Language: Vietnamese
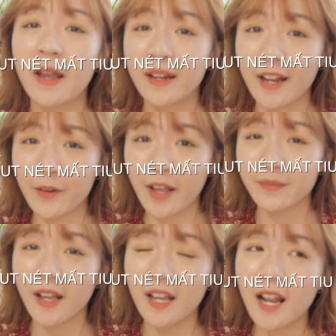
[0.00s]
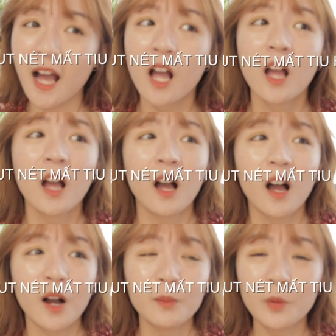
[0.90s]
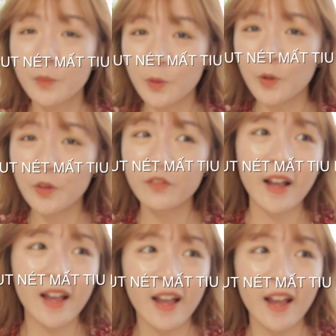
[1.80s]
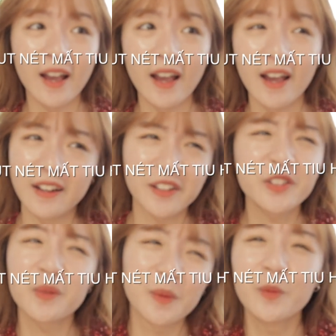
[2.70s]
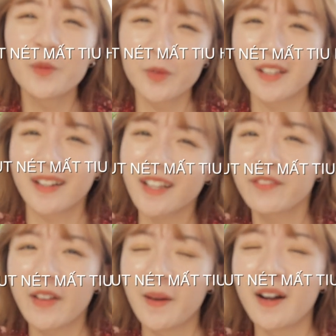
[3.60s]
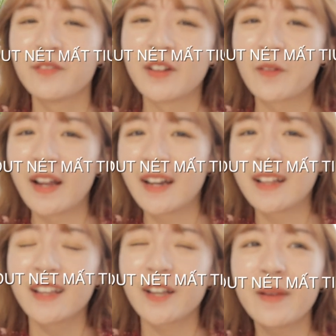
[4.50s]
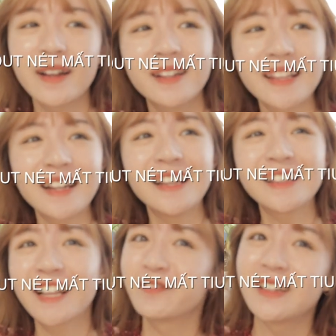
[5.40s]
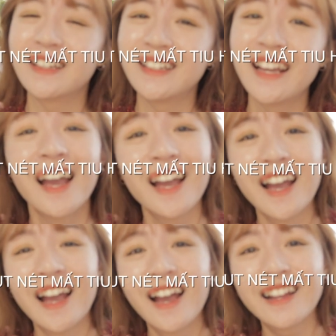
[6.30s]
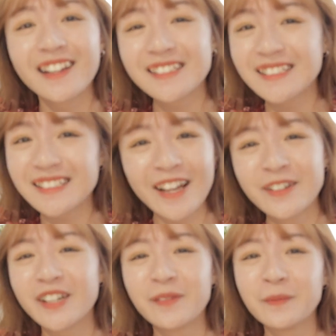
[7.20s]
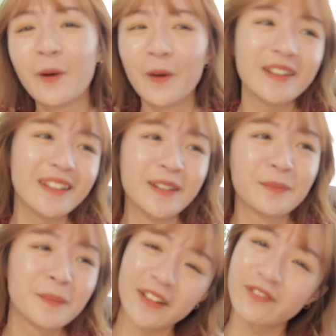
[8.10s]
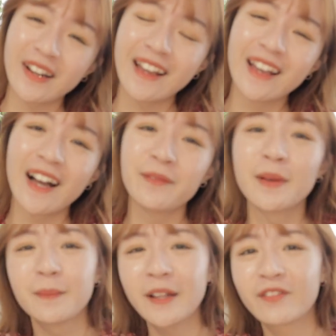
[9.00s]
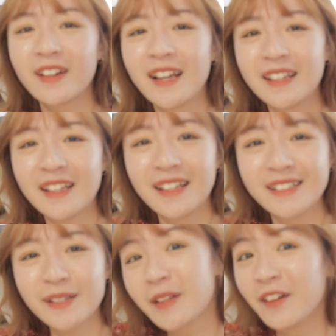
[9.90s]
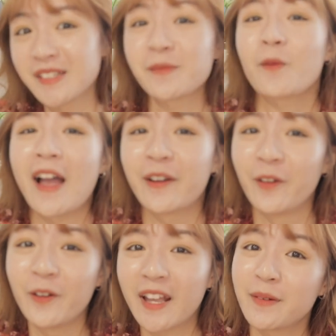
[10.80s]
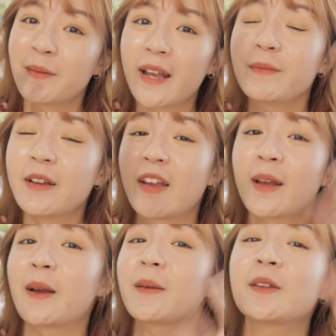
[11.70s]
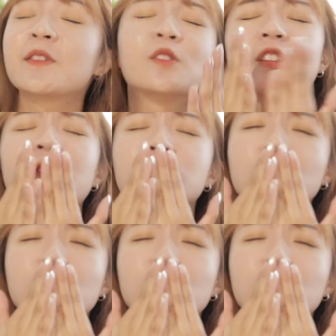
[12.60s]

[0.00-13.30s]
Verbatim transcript: bạn nào cảm thấy là uh, muốn mua và nói chung là muốn mua thì click vào hơn. Và ngoài ra thì các bạn nên nhanh lên, tại vì nó sale trong mỗi dịp Black Friday á, mà Black Friday thì sắp tới là sắp qua rồi. Ok, bye bye các bạn, hẹn gặp lại các bạn trong